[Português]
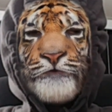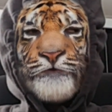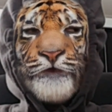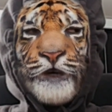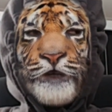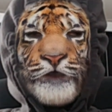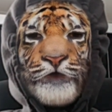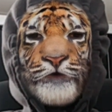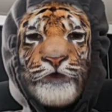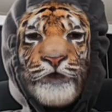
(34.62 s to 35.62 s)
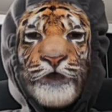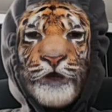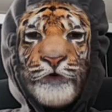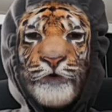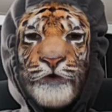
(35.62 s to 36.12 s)
A gente conseguiu
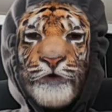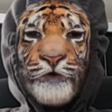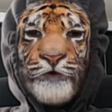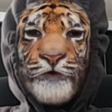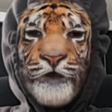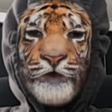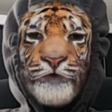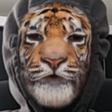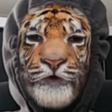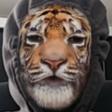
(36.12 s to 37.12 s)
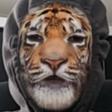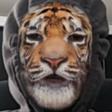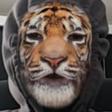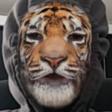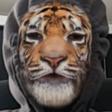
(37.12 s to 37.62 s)
um feito muito legal que
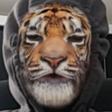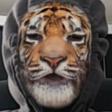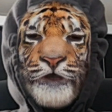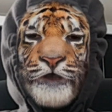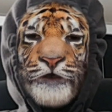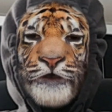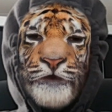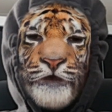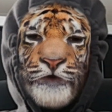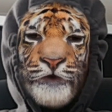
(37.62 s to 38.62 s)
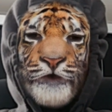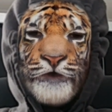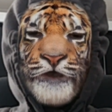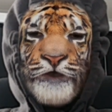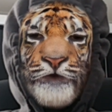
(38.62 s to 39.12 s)
foi em, em mais ou menos seis
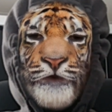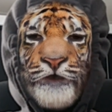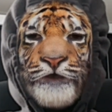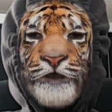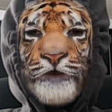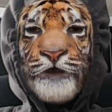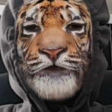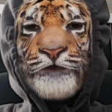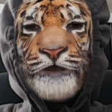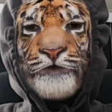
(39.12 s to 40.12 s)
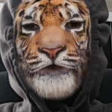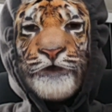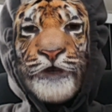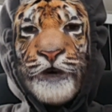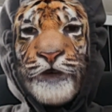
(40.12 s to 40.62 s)
meses aí alcançar os
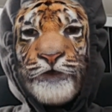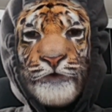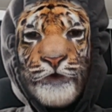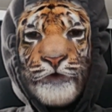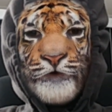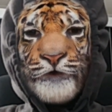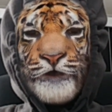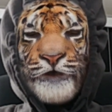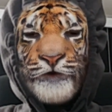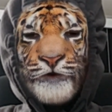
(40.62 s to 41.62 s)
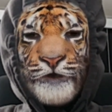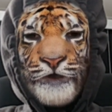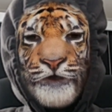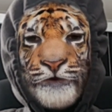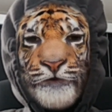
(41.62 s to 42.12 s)
10 mil visualizações,
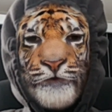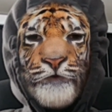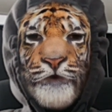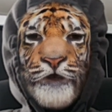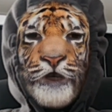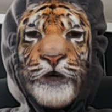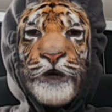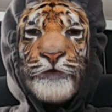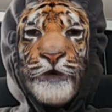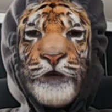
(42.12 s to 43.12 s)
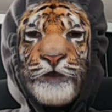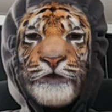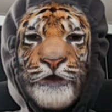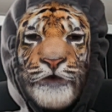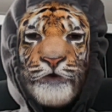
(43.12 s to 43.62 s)
que era a meta anterior
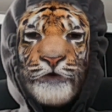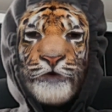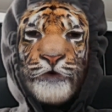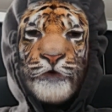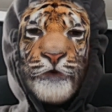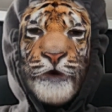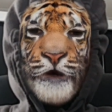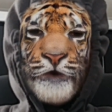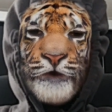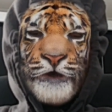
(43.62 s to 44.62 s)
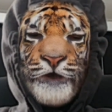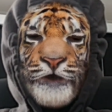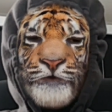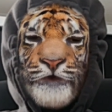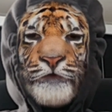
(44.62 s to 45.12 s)
do YouTube para poder
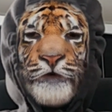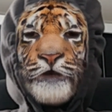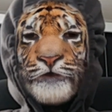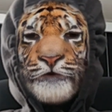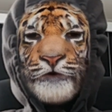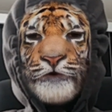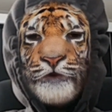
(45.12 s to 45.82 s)
ser parceiro do YouTube.